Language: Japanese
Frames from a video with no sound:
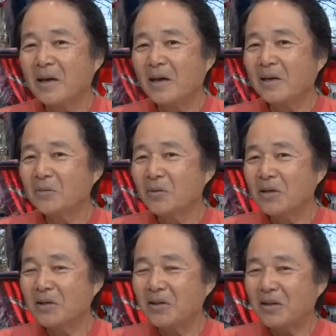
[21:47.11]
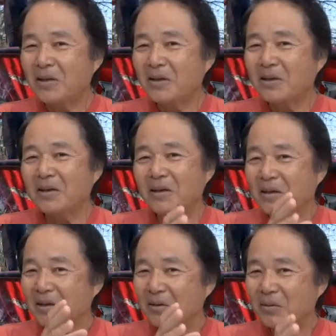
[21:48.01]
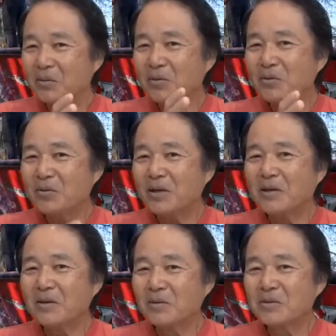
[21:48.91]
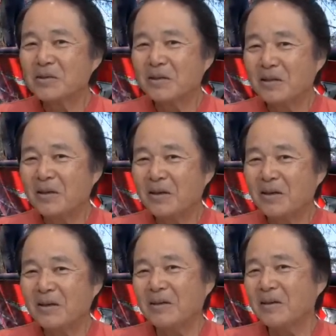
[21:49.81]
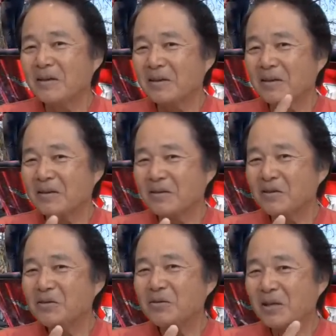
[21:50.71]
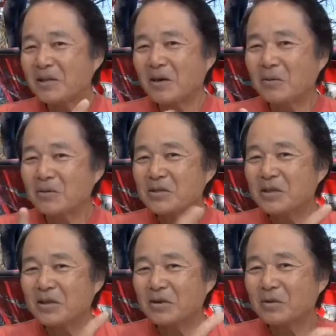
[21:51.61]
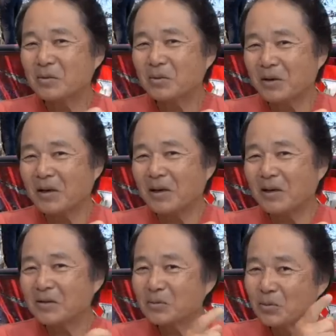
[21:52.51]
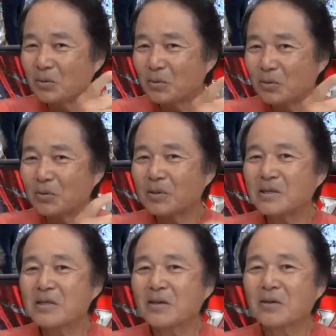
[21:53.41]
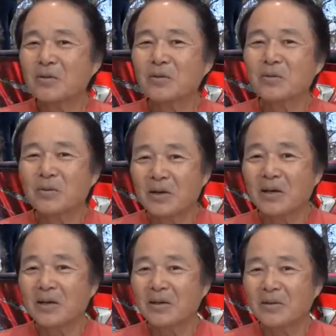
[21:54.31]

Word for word: あの辺で動きの変化をつけて急なターンを切ってあげようとか、あそこで音を出してあげようとか、